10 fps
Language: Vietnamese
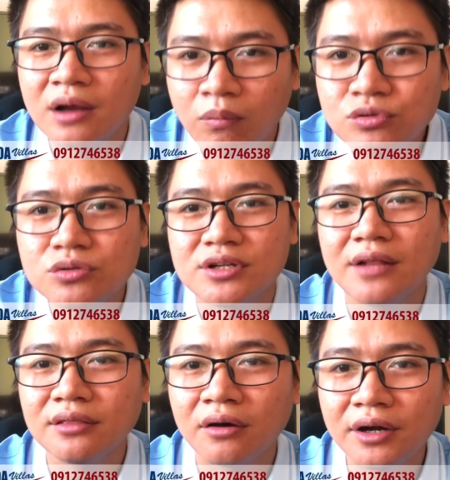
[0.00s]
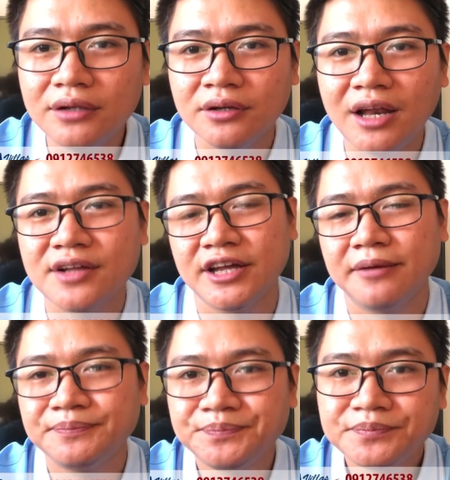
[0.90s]
nóng trong thời gian tới thứ nhất là gì ạ
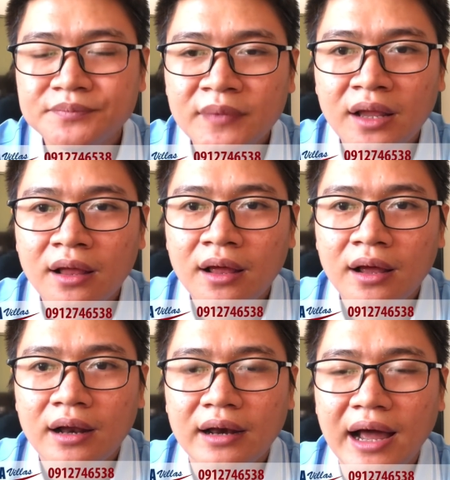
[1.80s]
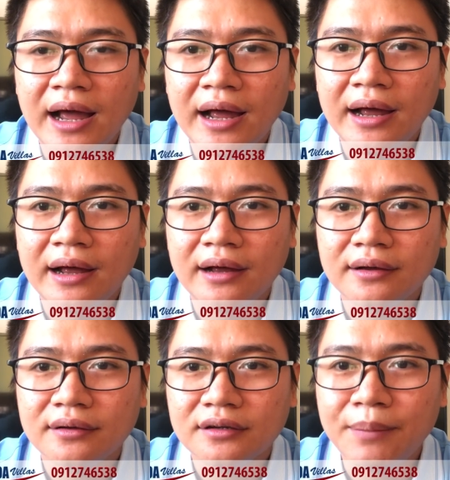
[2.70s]
là
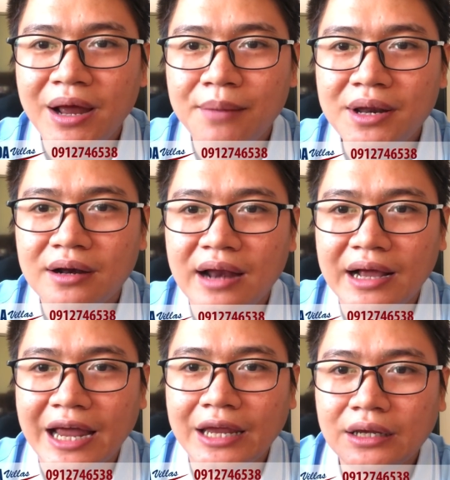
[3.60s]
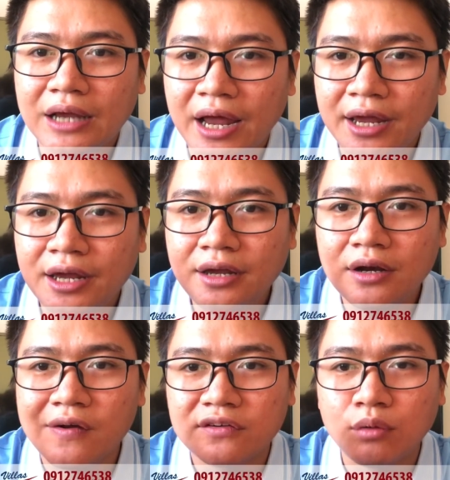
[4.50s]
các bạn đã biết rằng là cái cái
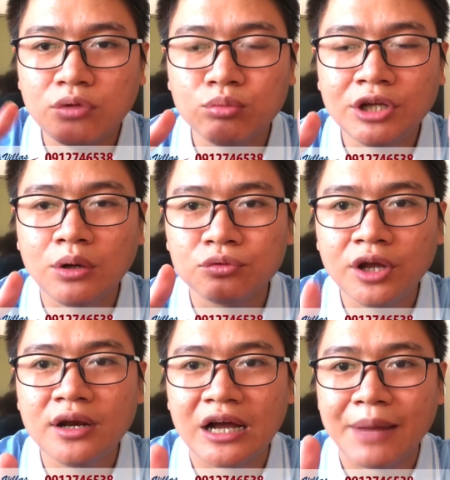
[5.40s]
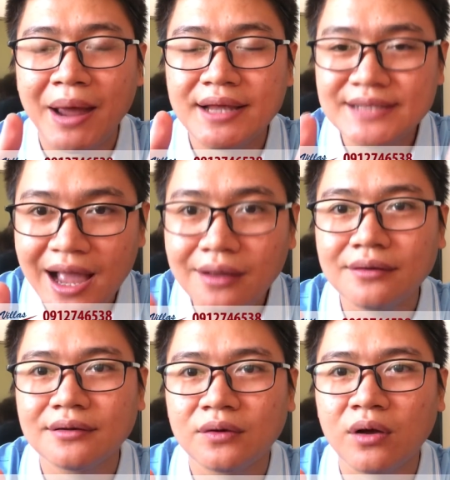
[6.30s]
được thông tin đầu tiên là cái bãi rác
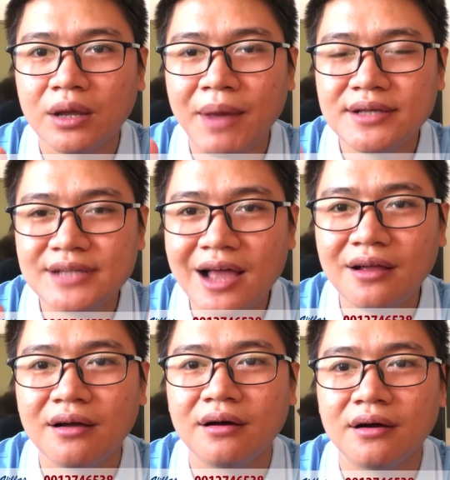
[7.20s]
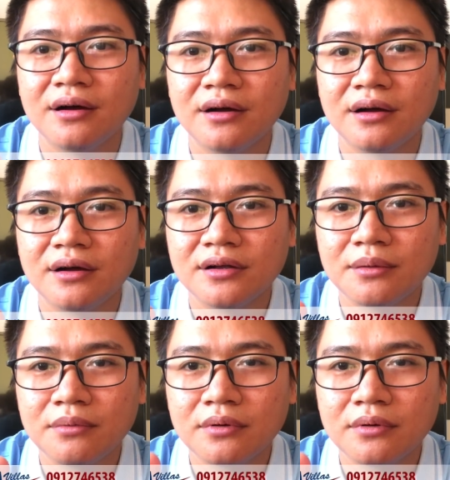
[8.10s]
đúng không? cái bãi rác ở